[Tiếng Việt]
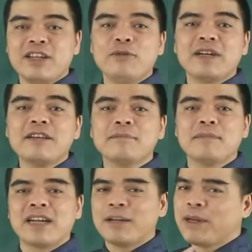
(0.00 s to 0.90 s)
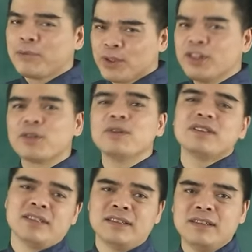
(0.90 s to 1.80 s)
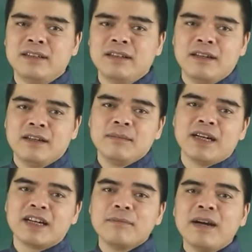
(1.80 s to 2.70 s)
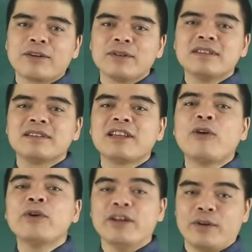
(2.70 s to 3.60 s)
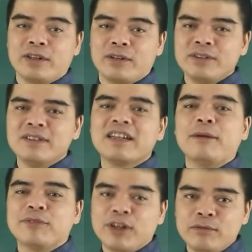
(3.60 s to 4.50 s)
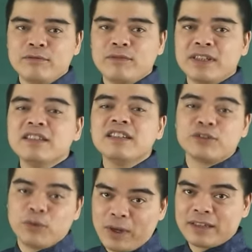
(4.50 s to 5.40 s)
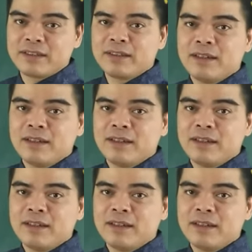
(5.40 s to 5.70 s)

theo cách mà các bạn muốn được đối xử bởi các bạn có sự thấu hiểu, có sự cảm thông với những người xung quanh.